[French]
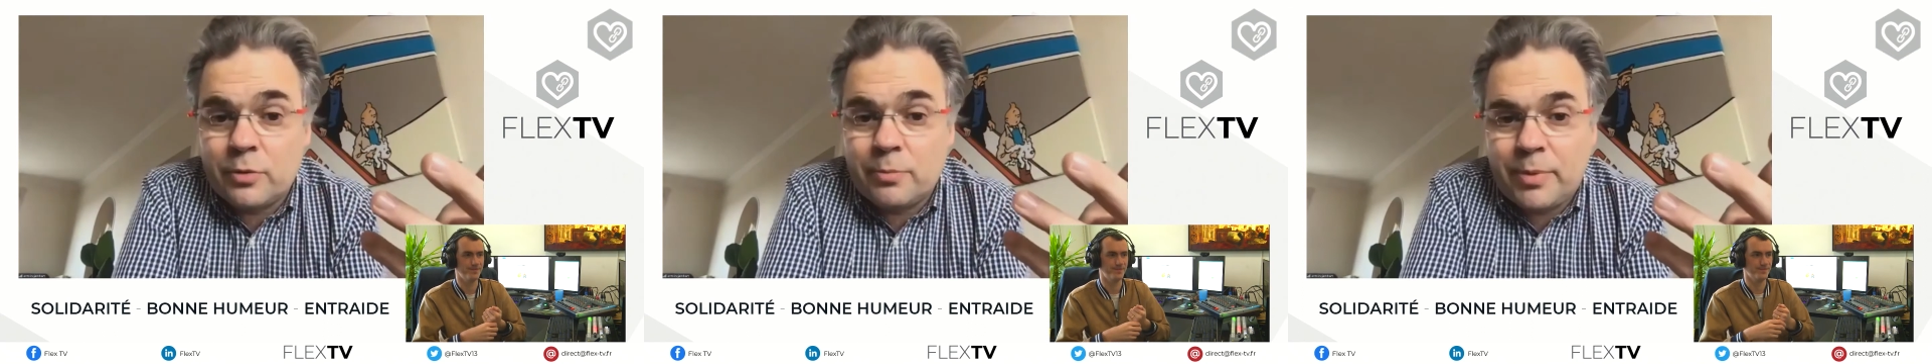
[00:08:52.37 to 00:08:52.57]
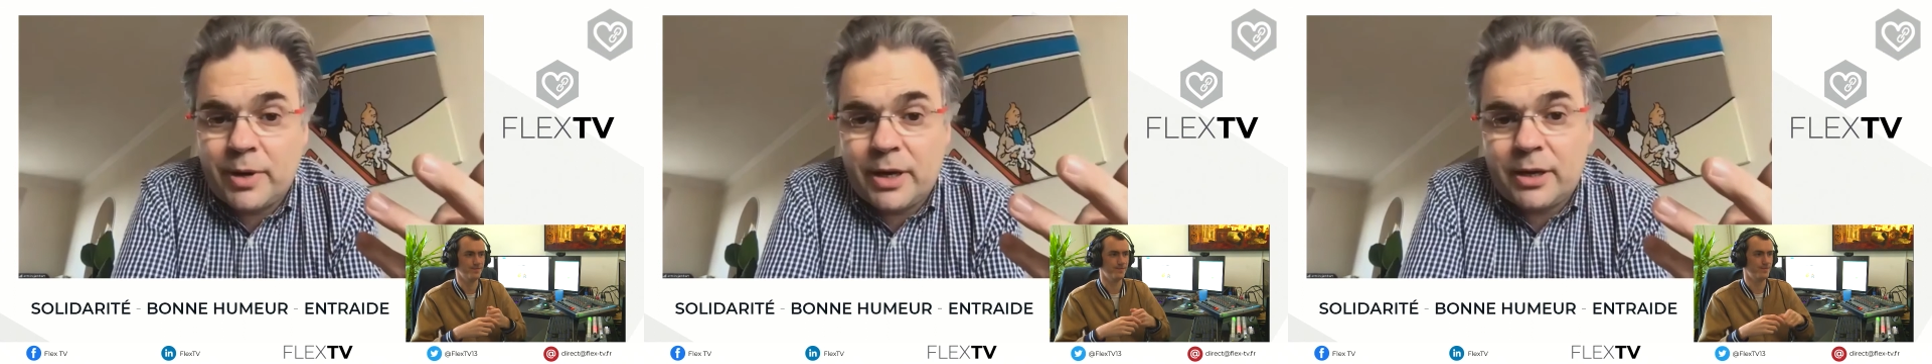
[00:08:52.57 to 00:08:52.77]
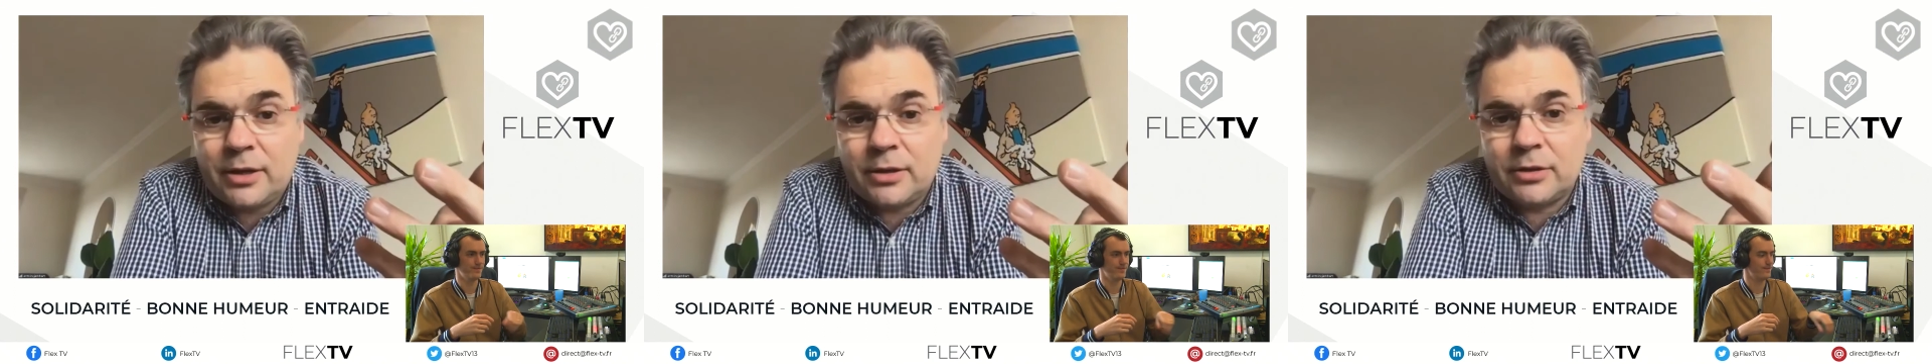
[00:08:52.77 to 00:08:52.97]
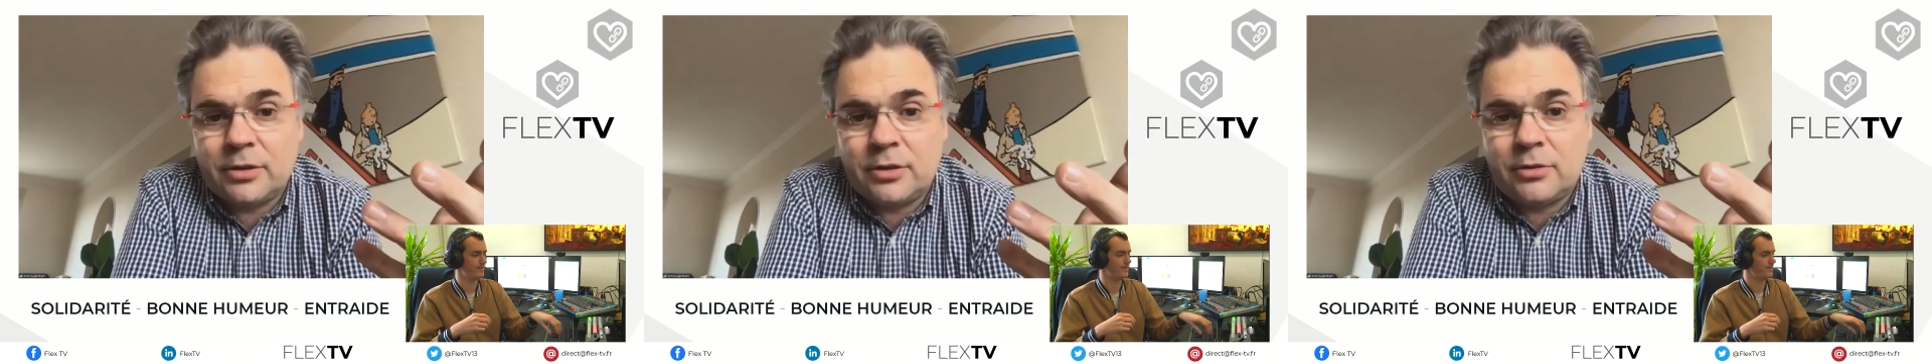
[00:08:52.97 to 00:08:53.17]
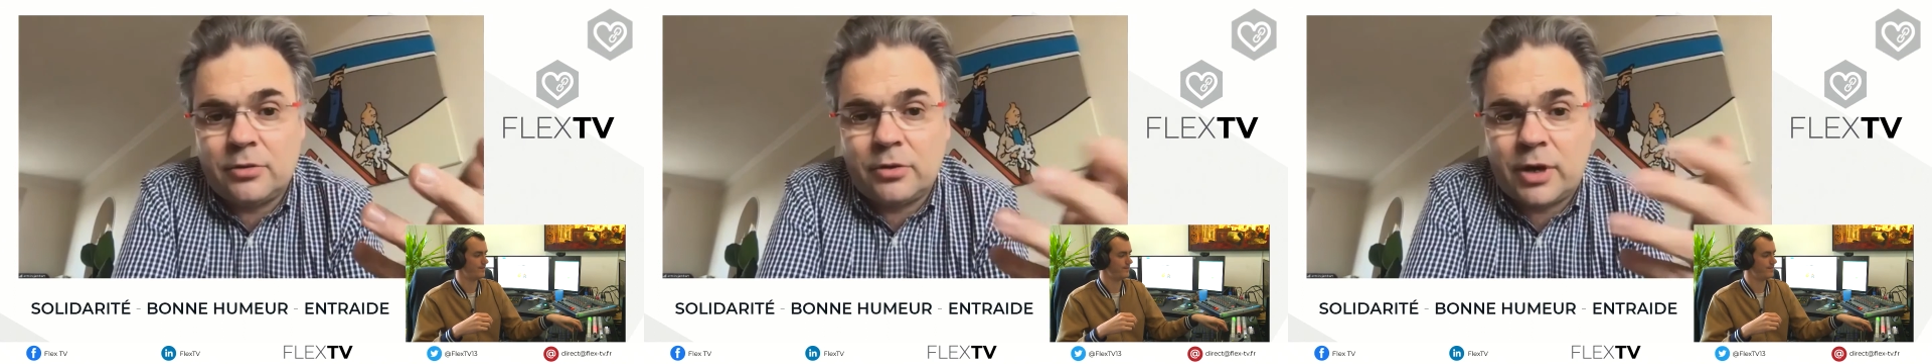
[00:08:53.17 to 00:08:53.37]
part
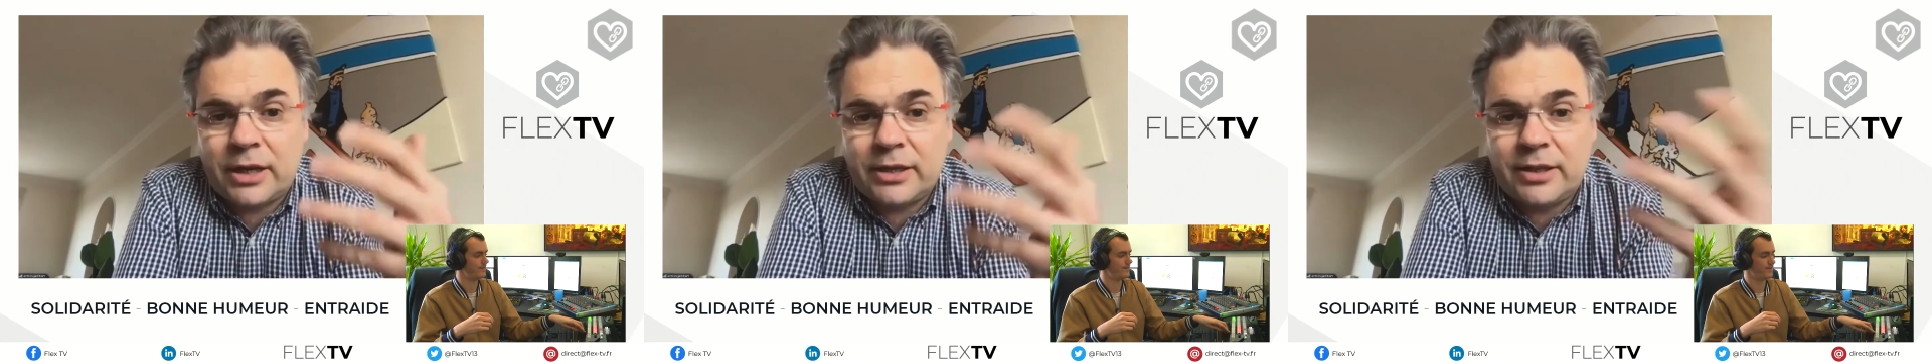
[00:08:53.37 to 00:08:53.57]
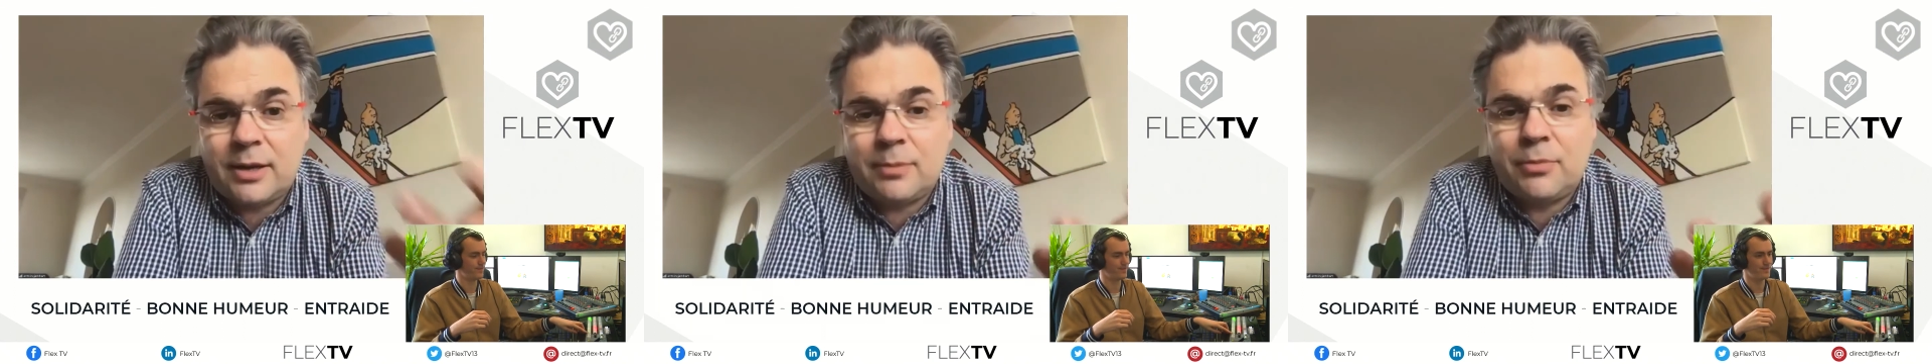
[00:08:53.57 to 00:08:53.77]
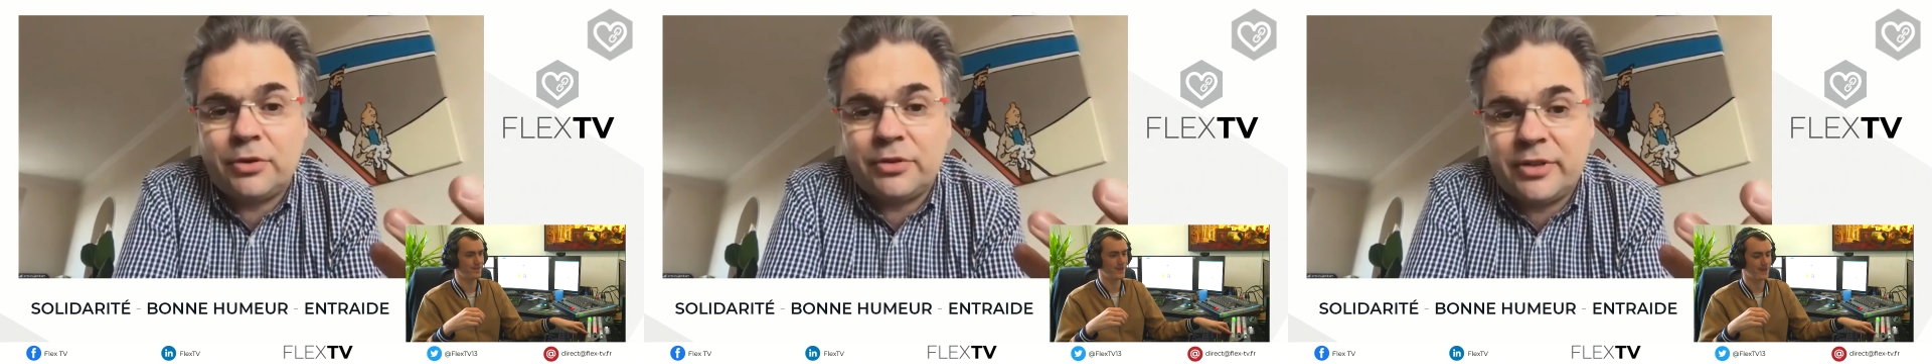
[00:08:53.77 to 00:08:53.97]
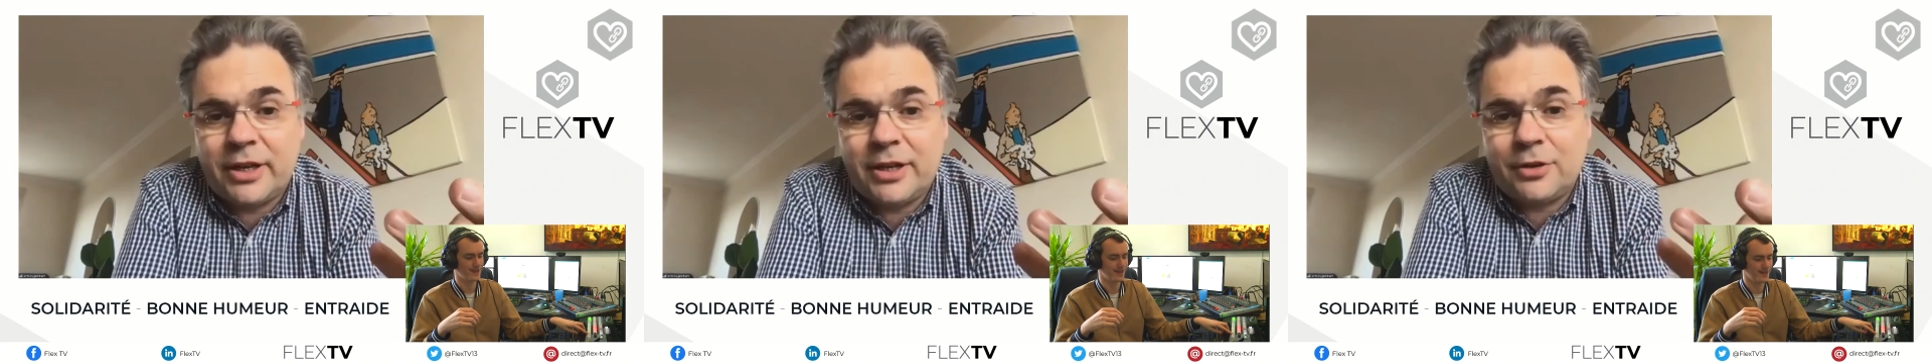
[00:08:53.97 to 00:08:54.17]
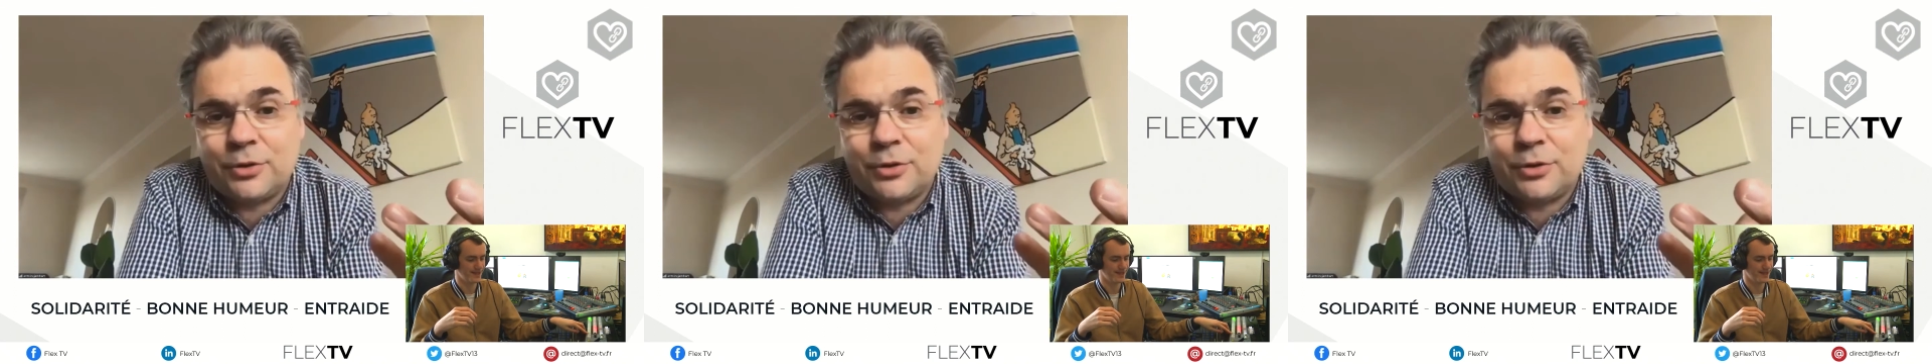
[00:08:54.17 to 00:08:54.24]
dans le radar mental,